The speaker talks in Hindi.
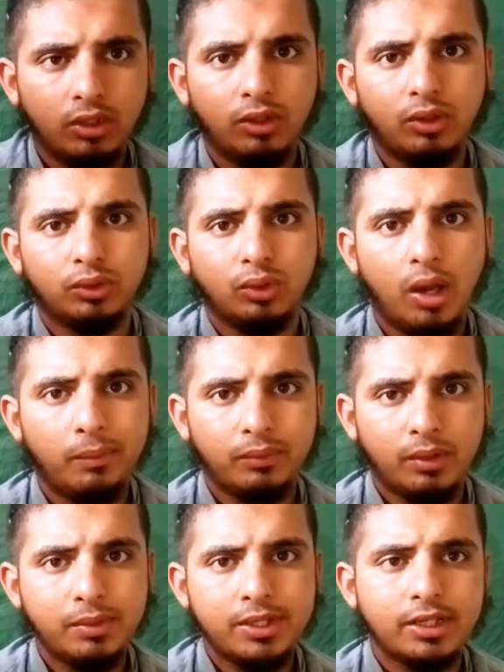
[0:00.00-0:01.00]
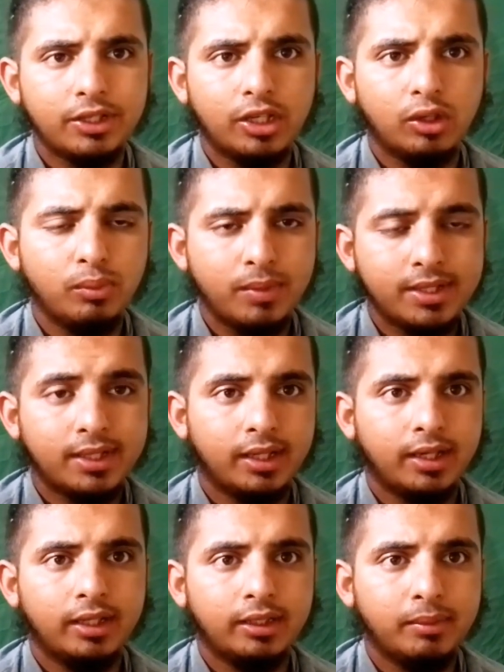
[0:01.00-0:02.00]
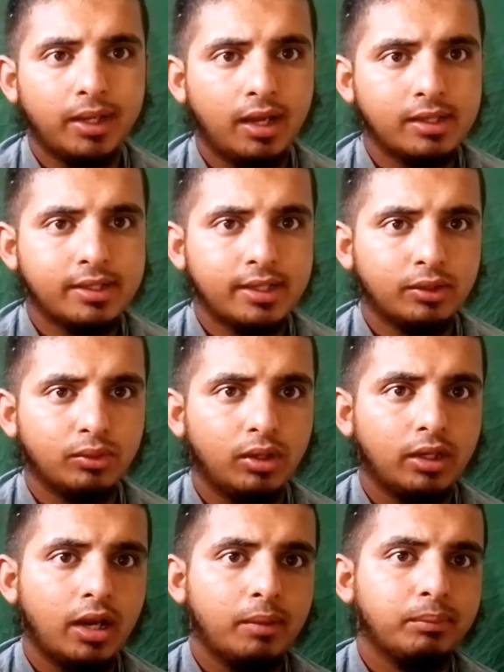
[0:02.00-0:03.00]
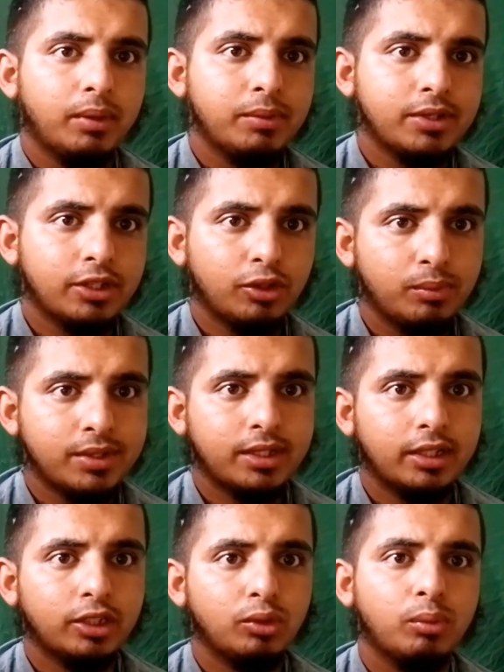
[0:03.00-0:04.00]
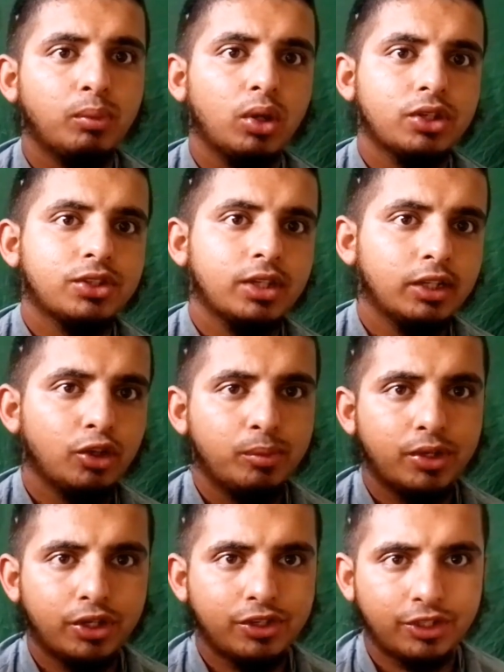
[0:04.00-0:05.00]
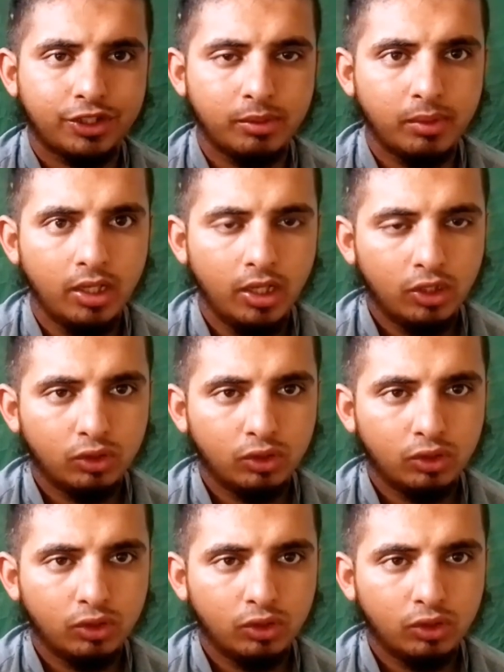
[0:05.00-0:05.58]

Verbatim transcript: और तो आप रमीज़ राजा को मिस कर रहे थे मेरे हाल से तो अगर आप रमीज़ राजा को मिस कर रहे थे वो बहुत जल्द कमेंट्री सेक्शन में